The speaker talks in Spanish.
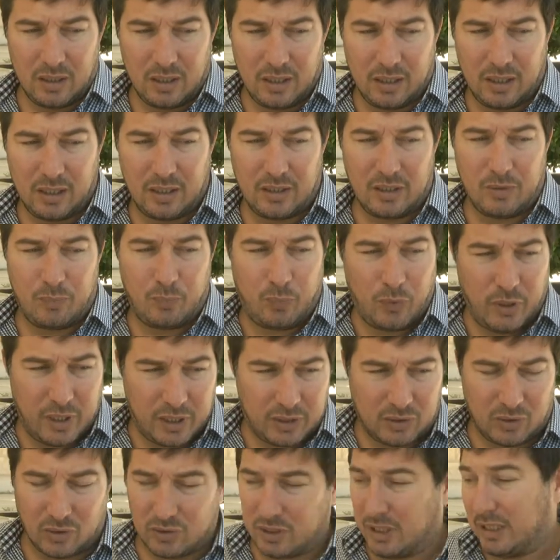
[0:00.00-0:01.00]
eh,
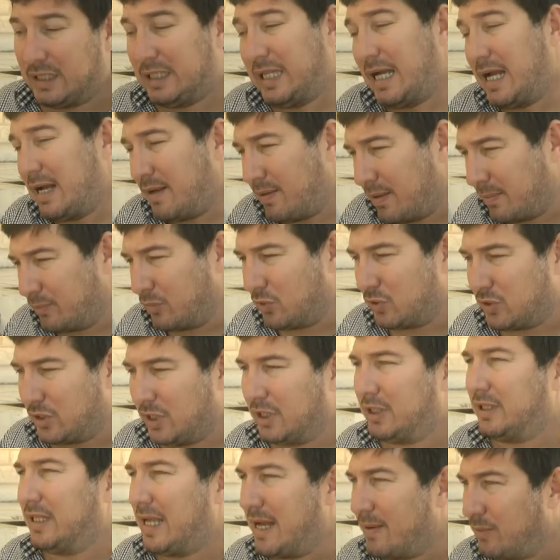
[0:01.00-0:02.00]
dispuestos, estábamos
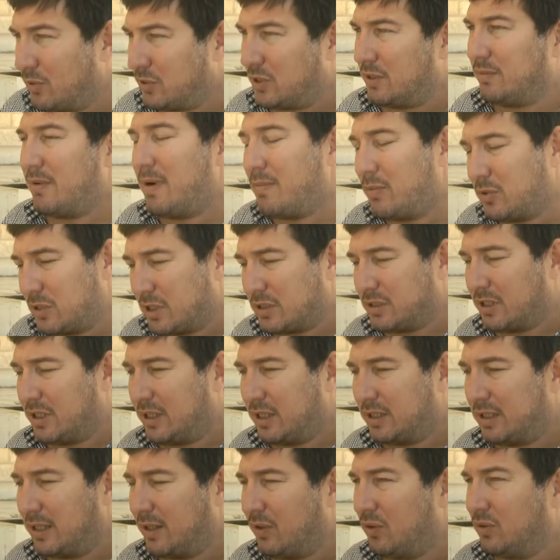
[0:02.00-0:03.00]
y estamos y vamos a
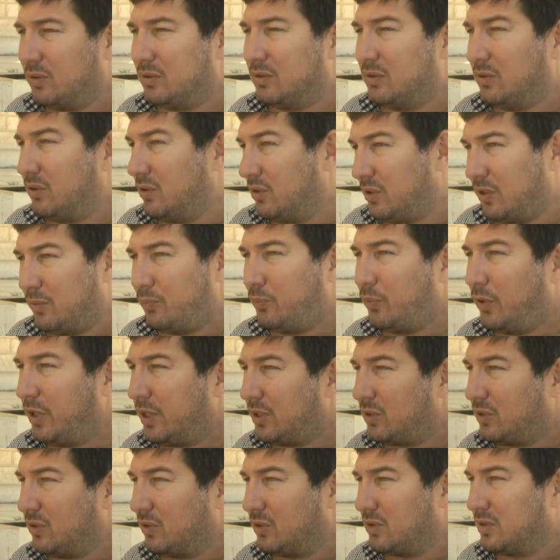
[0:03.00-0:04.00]
seguir estando
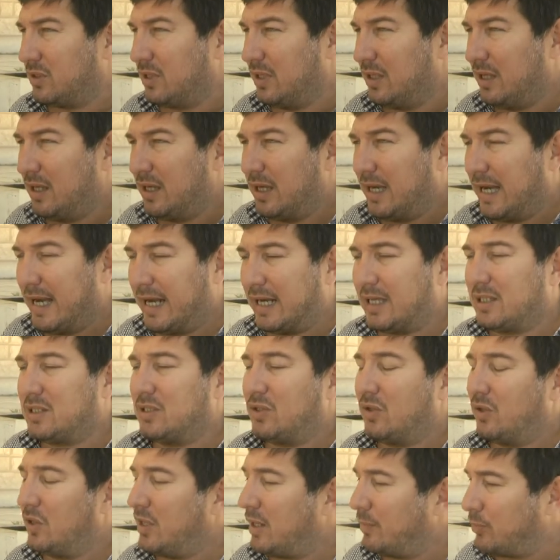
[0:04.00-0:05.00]
dispuestos a que se
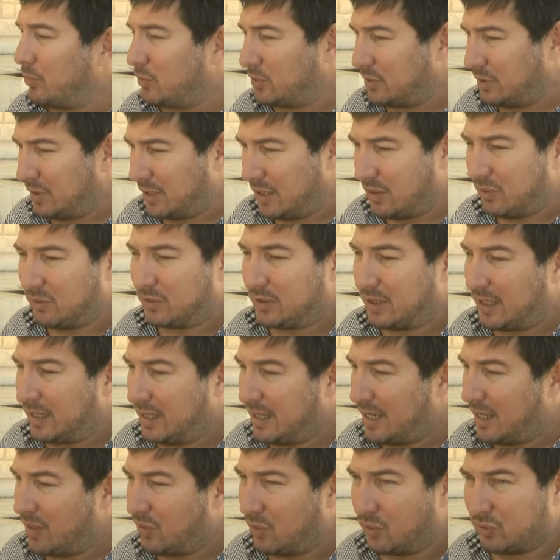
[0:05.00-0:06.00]
nos dé la posibilidad de un
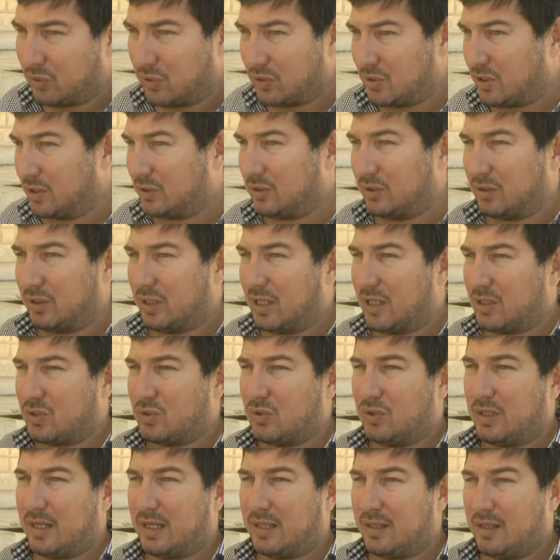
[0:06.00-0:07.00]
traslado a otro sector de la
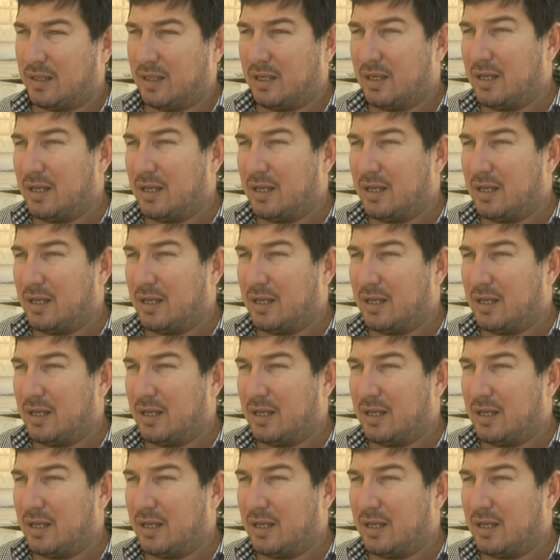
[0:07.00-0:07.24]
ciudad